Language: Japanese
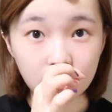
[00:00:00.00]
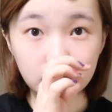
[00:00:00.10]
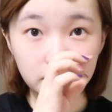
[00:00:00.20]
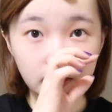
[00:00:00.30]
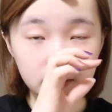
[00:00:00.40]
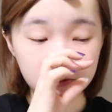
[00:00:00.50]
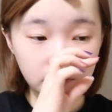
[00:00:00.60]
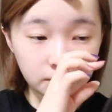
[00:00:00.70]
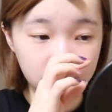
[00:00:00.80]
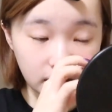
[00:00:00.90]
なのです
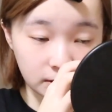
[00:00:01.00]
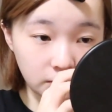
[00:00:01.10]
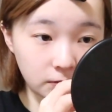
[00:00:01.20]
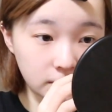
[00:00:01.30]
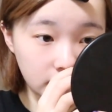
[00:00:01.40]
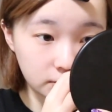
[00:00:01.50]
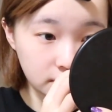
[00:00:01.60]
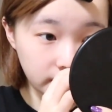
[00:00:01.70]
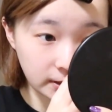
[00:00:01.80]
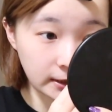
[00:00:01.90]
ごくね今日楽
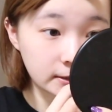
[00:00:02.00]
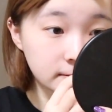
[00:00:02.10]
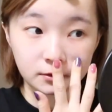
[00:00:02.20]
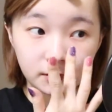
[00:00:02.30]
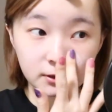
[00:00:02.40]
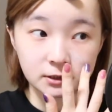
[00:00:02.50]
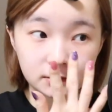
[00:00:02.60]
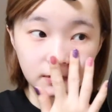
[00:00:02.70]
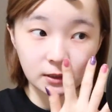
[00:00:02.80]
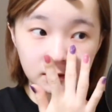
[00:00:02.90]
しみですで
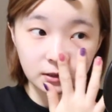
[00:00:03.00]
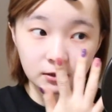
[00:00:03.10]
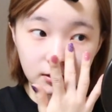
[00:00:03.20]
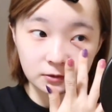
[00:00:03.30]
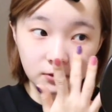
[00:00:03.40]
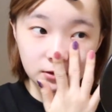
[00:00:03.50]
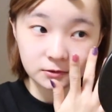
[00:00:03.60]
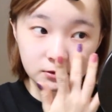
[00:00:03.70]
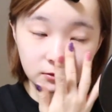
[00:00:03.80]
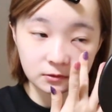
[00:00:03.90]
私は
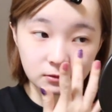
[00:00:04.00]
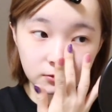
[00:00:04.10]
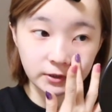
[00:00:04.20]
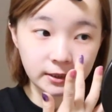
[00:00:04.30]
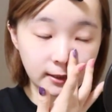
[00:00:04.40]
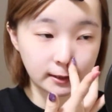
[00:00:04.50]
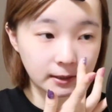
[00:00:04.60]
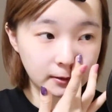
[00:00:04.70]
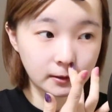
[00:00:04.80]
アトラクション乗れない